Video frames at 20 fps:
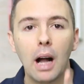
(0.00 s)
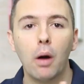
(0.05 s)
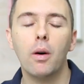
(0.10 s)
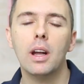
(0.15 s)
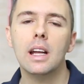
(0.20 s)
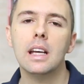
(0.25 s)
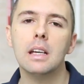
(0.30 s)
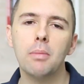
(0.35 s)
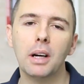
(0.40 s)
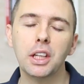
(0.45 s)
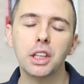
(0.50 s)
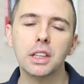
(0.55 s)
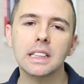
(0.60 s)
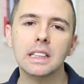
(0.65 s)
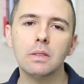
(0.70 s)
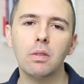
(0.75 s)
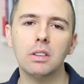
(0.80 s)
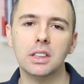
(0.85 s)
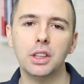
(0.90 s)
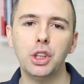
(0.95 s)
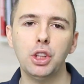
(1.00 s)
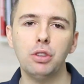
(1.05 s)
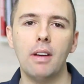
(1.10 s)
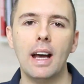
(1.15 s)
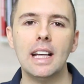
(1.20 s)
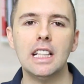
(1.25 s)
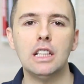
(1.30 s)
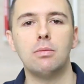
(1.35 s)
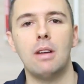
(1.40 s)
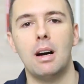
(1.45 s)
Agora, imagina se você
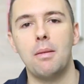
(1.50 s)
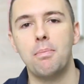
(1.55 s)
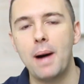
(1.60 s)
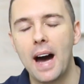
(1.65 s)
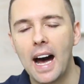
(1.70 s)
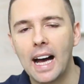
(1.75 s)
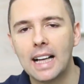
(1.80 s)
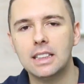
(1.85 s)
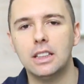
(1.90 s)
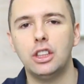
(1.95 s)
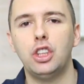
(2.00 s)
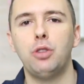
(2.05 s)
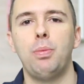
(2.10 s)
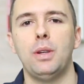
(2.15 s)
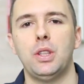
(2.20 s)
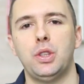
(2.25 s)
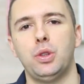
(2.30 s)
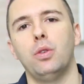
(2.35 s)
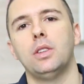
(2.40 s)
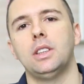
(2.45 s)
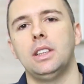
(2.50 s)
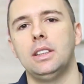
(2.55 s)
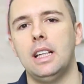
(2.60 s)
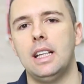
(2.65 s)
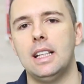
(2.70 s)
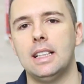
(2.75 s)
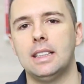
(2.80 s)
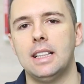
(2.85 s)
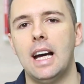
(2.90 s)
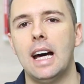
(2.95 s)
tivesse uma base de pessoas
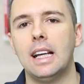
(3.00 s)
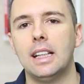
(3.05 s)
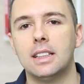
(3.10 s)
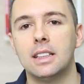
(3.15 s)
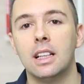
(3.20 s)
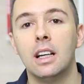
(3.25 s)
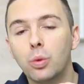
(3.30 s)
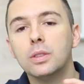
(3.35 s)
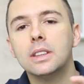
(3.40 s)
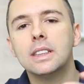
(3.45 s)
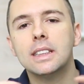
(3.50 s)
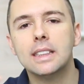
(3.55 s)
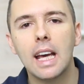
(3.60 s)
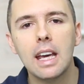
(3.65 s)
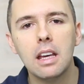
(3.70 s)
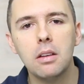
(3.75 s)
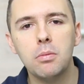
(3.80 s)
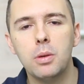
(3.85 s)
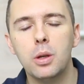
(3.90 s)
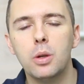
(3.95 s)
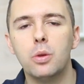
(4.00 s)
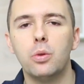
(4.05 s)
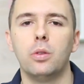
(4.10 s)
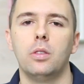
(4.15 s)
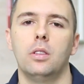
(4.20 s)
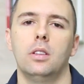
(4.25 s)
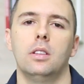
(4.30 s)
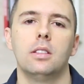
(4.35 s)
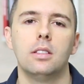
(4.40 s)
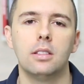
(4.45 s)
interessadas com 100
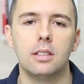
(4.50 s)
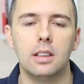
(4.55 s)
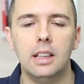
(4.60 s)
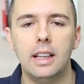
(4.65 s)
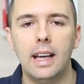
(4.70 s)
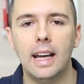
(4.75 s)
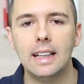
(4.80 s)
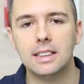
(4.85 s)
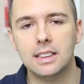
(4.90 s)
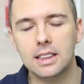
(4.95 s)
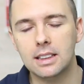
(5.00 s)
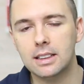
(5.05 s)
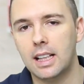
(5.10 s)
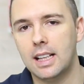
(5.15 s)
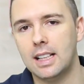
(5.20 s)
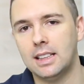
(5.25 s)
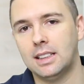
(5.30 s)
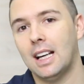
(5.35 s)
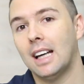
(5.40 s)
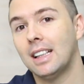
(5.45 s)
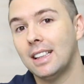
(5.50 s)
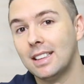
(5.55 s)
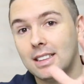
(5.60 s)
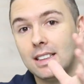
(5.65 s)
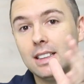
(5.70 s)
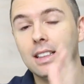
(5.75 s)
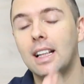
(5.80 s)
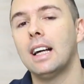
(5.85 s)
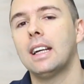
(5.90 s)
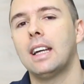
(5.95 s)
mil clientes
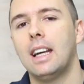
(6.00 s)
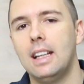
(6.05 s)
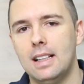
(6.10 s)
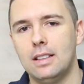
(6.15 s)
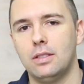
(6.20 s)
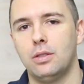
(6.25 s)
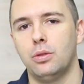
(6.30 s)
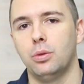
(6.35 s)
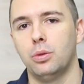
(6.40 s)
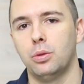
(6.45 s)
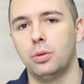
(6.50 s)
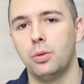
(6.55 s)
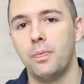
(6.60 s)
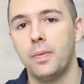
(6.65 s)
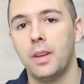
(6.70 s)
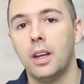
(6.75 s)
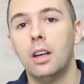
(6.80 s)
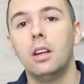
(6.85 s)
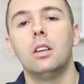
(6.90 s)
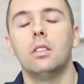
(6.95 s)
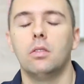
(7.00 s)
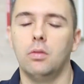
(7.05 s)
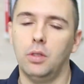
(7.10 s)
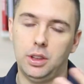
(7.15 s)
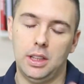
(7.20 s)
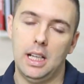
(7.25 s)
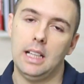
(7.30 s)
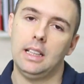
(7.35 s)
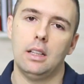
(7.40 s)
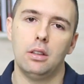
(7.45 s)
interessadas naquele assunto
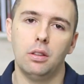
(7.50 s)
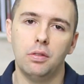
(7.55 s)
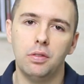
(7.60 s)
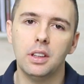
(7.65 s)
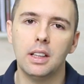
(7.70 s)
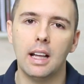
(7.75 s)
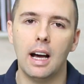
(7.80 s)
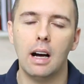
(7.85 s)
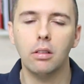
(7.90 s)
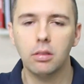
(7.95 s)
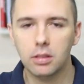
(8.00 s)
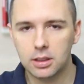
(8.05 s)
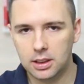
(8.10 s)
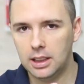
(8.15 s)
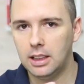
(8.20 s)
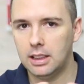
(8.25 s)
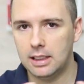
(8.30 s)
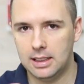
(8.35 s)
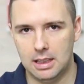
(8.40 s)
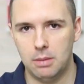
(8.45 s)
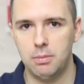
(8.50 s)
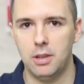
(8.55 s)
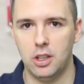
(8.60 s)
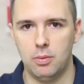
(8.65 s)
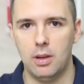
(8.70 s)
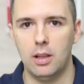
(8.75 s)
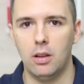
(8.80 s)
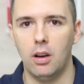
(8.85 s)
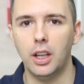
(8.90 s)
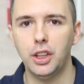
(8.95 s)
você ia ter no final, seguindo essa
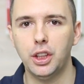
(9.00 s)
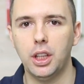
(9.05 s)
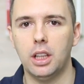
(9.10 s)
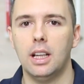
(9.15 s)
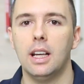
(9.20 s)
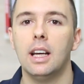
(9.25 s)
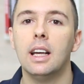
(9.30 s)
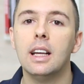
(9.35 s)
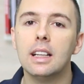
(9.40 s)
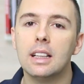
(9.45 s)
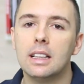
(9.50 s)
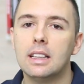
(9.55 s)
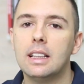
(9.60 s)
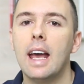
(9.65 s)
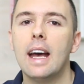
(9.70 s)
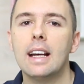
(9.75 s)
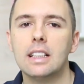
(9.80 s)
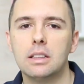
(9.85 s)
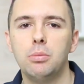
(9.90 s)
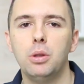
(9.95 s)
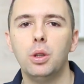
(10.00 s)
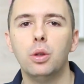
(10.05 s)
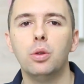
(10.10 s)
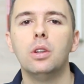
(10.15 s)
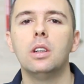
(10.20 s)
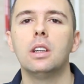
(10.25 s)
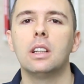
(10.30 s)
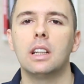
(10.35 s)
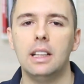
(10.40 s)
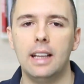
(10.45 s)
mesma lógica, né, 10
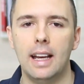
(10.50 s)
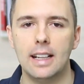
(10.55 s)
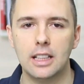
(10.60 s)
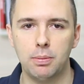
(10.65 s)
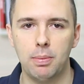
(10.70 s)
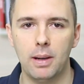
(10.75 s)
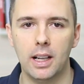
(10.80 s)
mil clientes